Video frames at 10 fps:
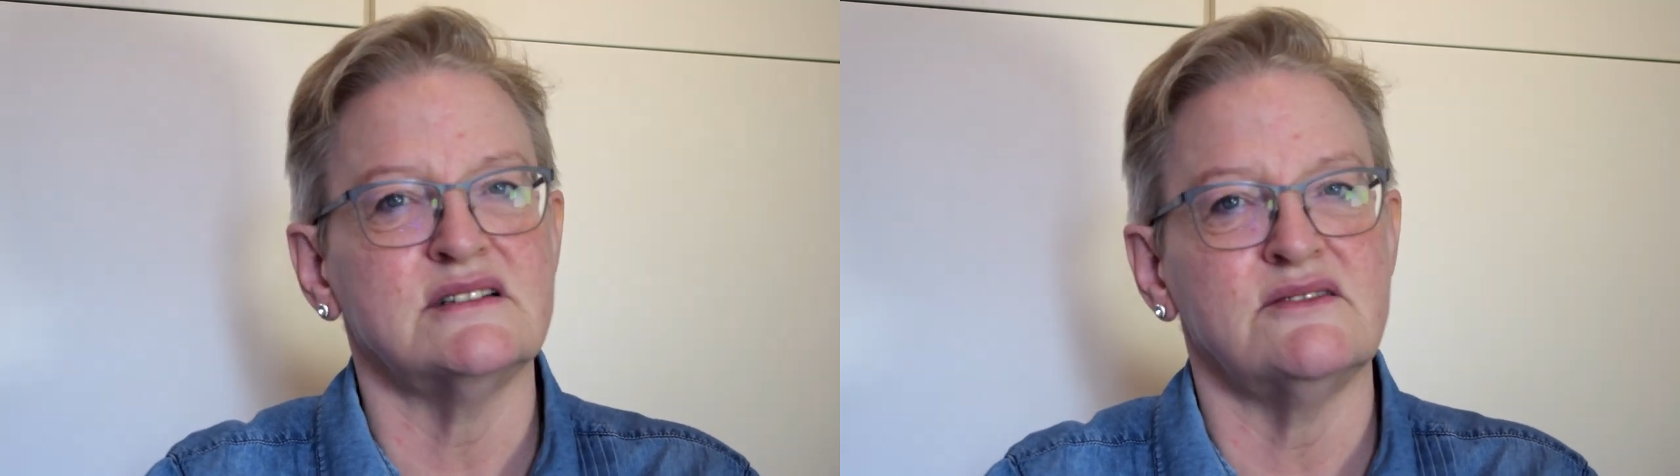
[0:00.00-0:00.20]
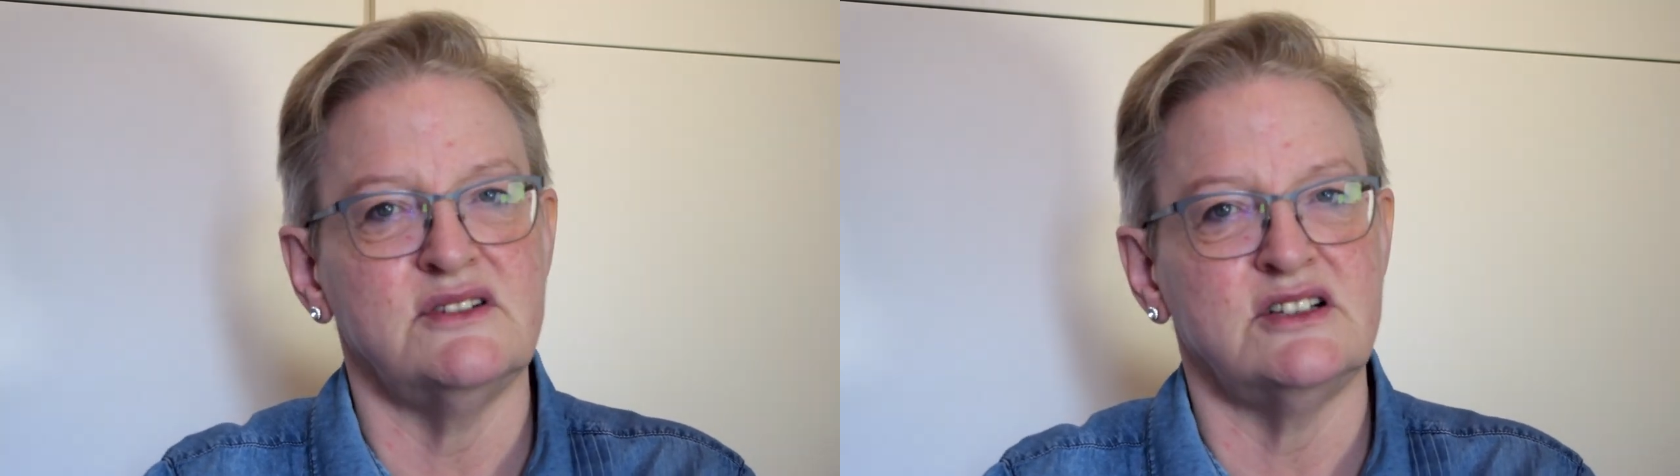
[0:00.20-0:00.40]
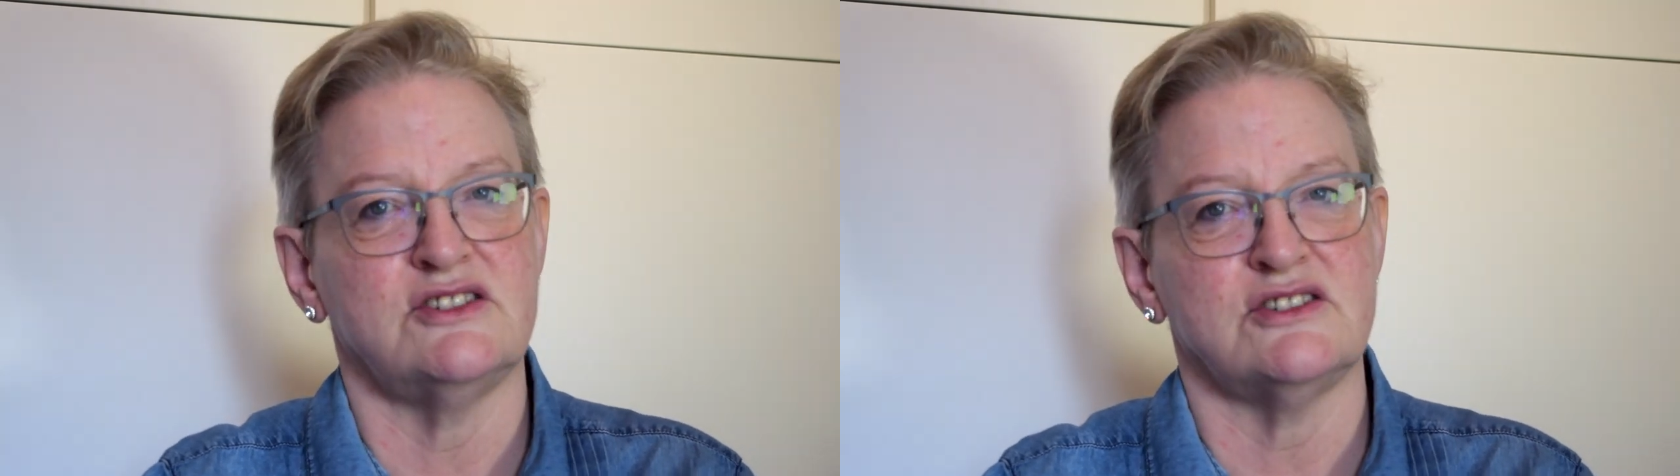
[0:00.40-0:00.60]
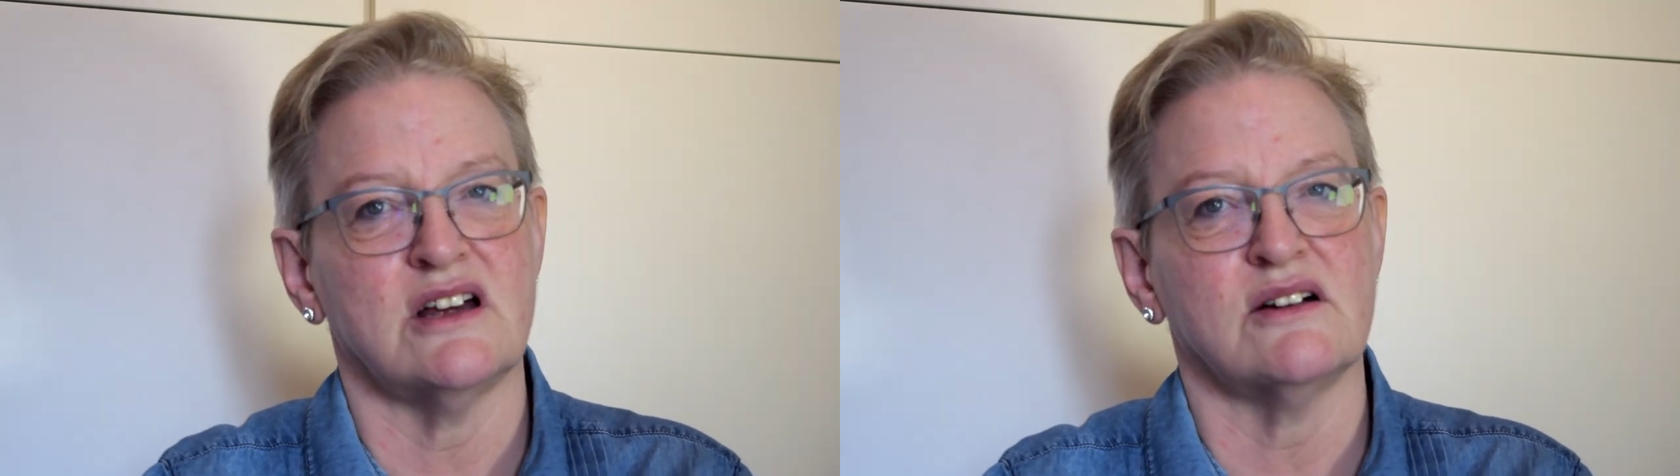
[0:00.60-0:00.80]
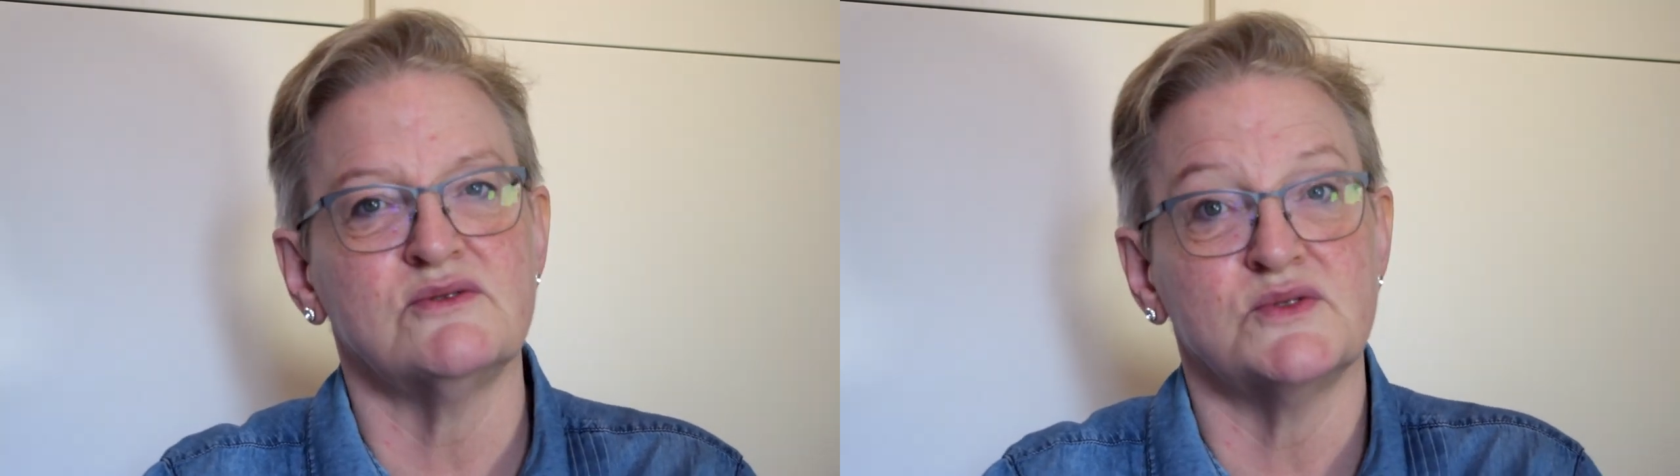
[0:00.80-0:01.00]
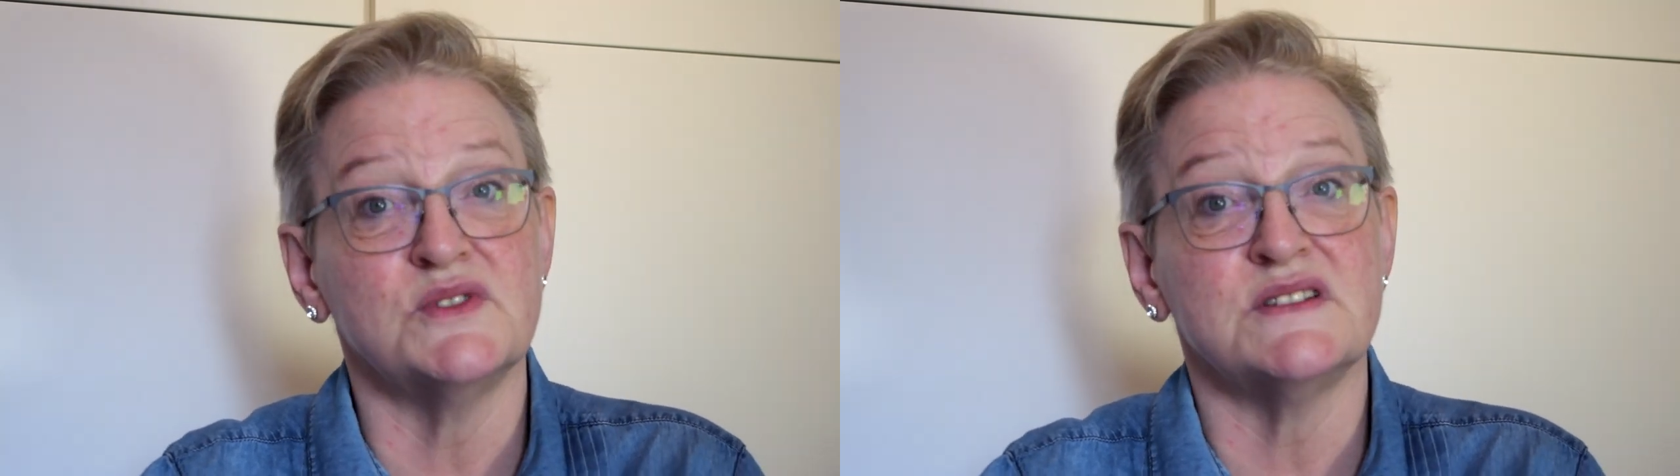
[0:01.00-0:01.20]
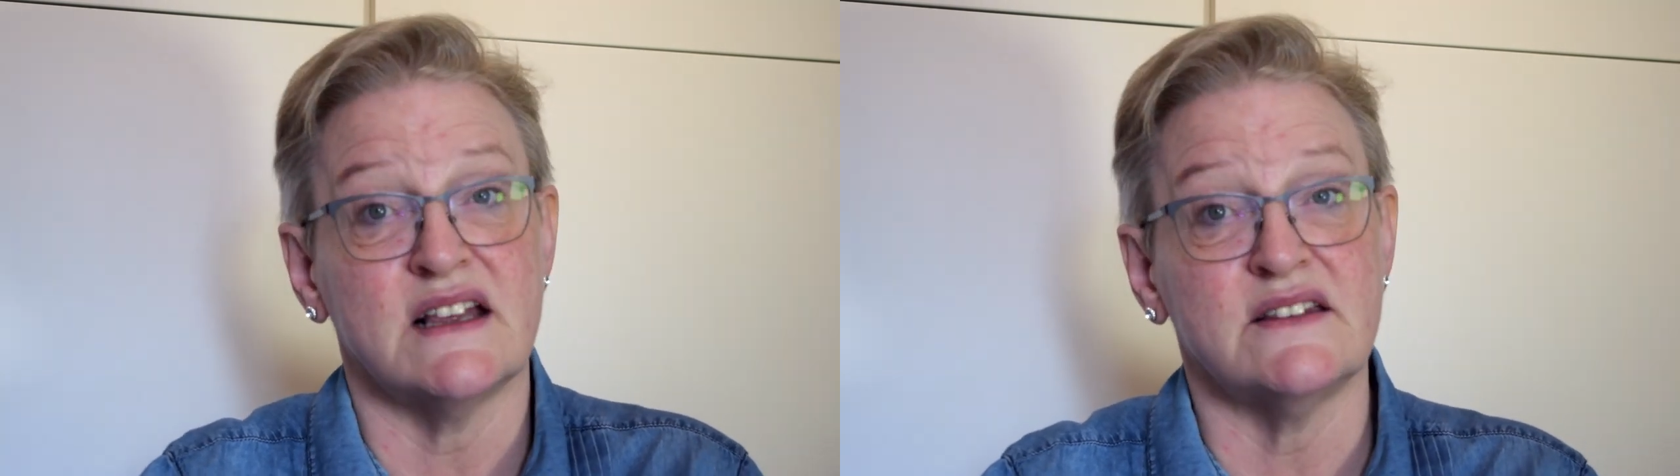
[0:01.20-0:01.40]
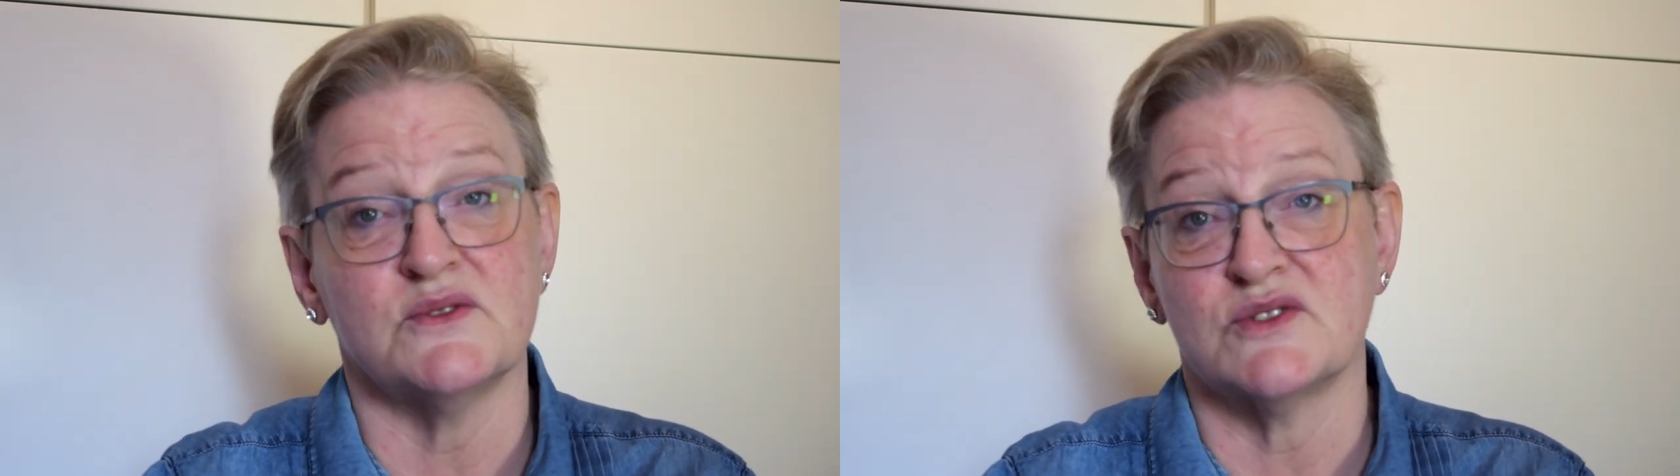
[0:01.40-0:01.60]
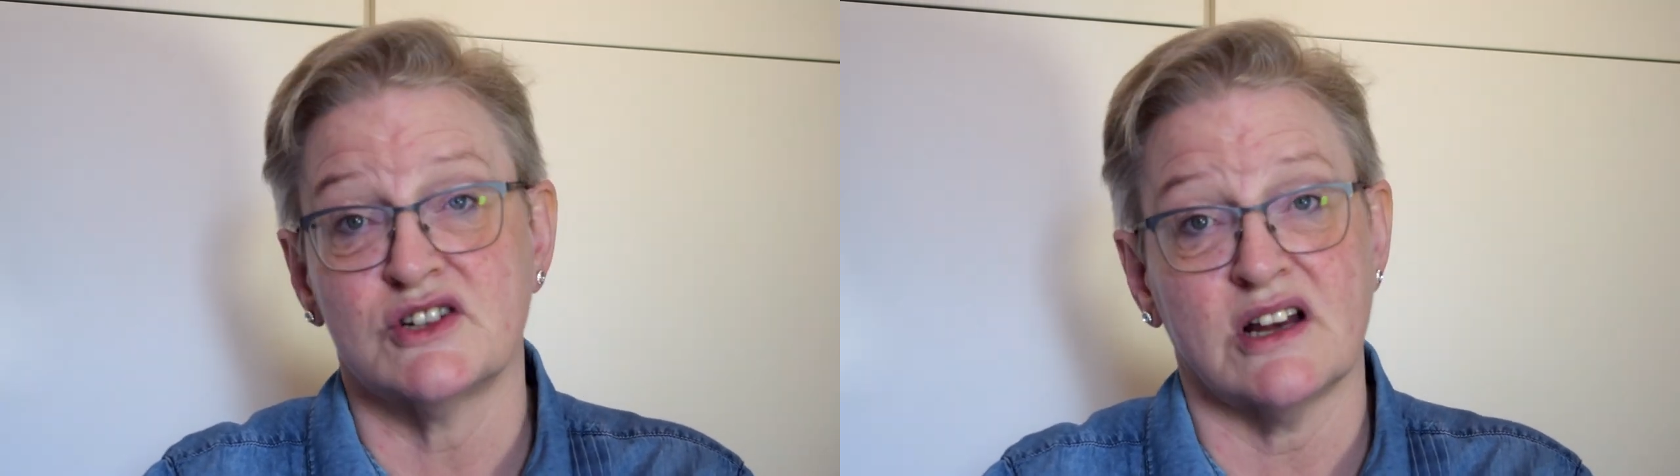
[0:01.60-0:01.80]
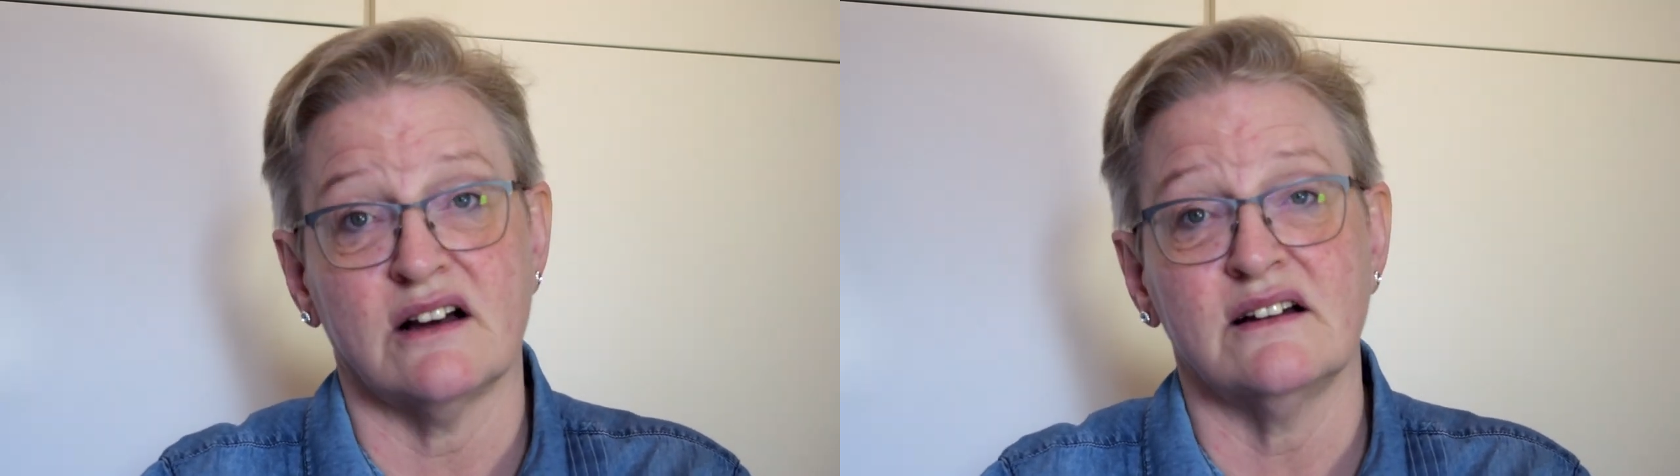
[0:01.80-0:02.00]
sehr willensstark und
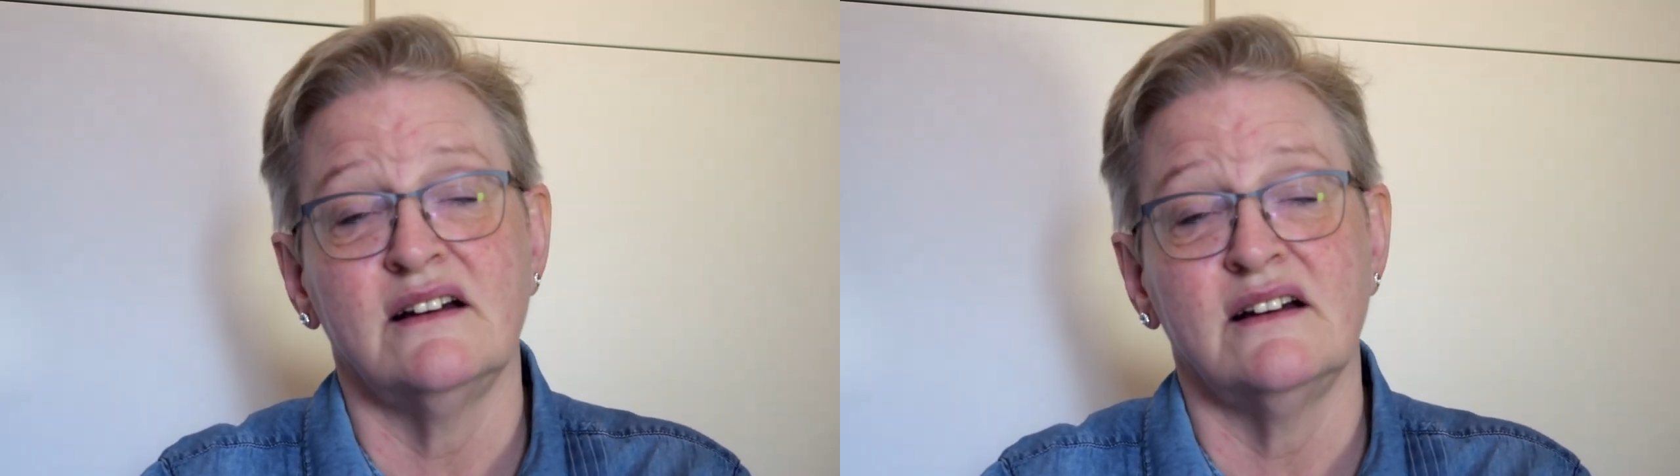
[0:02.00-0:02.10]
durchsetzungsstark.